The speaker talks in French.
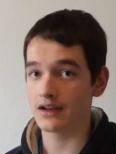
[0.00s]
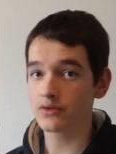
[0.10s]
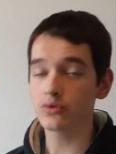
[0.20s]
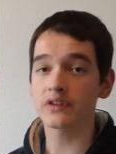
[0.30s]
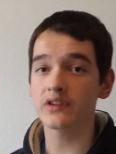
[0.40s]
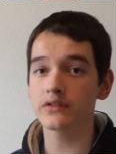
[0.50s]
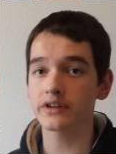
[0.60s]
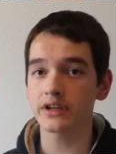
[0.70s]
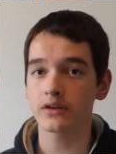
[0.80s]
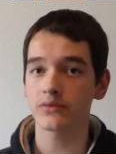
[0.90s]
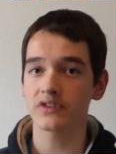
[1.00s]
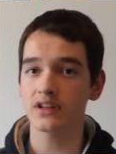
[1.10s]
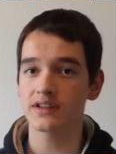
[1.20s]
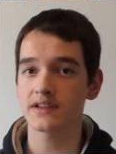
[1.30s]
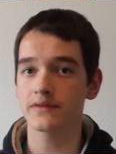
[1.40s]
Les cours théoriques
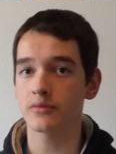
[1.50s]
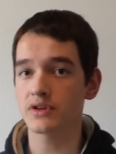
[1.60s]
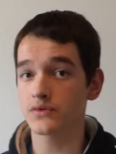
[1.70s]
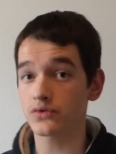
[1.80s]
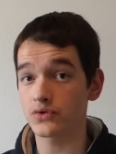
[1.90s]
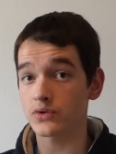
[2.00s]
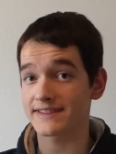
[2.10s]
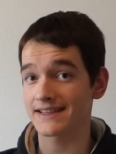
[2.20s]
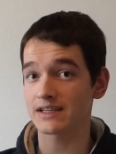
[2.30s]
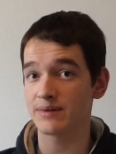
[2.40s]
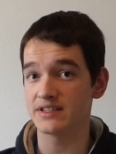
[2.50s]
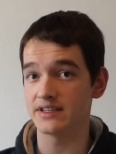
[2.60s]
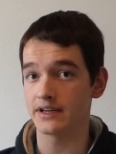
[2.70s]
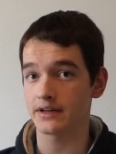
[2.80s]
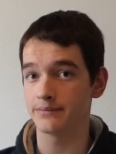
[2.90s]
contiennent des informations sur 5
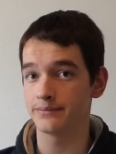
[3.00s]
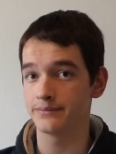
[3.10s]
matières.